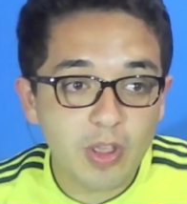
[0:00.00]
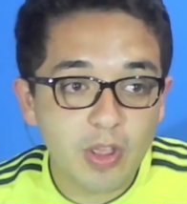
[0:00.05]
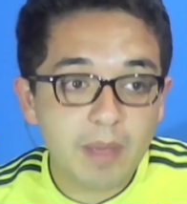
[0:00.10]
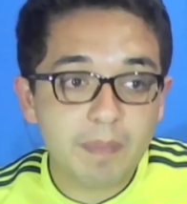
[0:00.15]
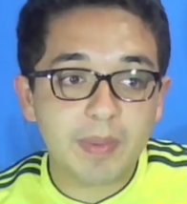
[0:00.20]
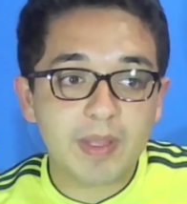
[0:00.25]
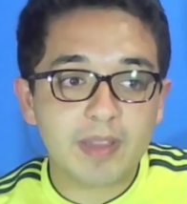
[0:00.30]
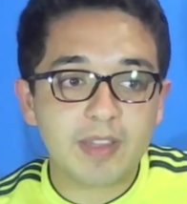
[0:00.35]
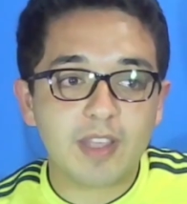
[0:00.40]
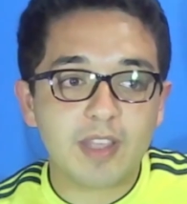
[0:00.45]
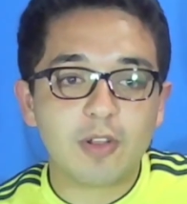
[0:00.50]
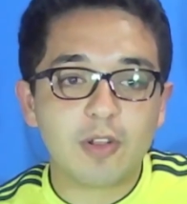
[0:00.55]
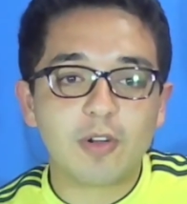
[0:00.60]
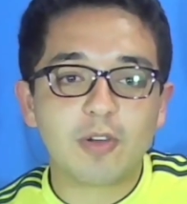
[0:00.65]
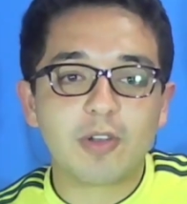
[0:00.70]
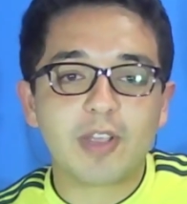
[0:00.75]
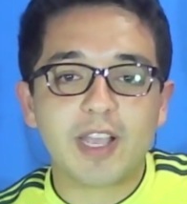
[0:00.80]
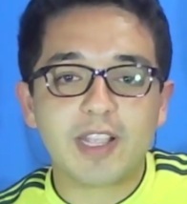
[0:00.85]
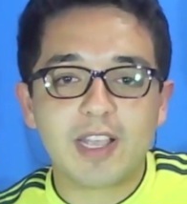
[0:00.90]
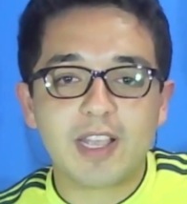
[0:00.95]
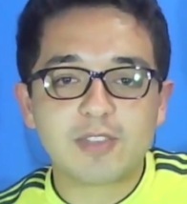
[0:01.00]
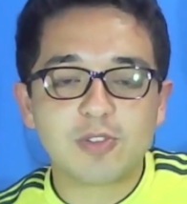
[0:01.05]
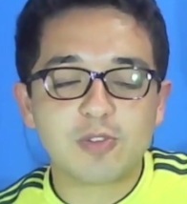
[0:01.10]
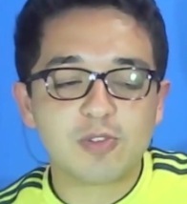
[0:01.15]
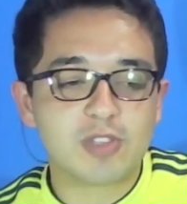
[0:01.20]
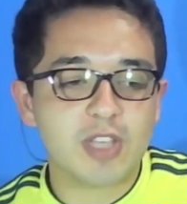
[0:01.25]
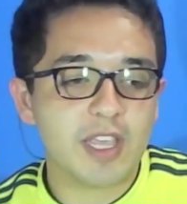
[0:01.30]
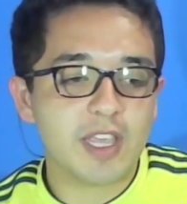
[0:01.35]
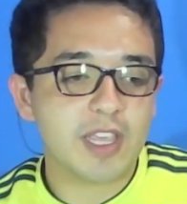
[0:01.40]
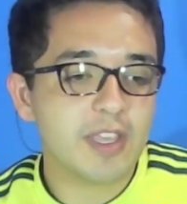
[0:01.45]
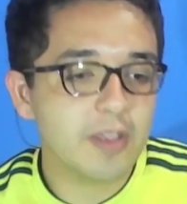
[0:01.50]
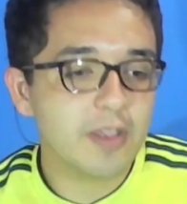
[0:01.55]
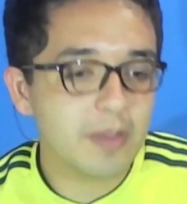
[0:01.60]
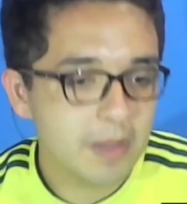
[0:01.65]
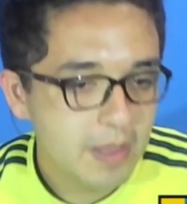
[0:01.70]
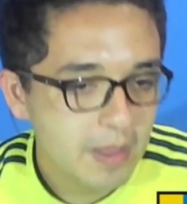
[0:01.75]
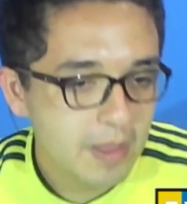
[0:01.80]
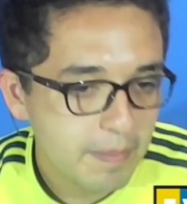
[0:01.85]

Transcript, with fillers: dependiendo de lo que haya sucedido.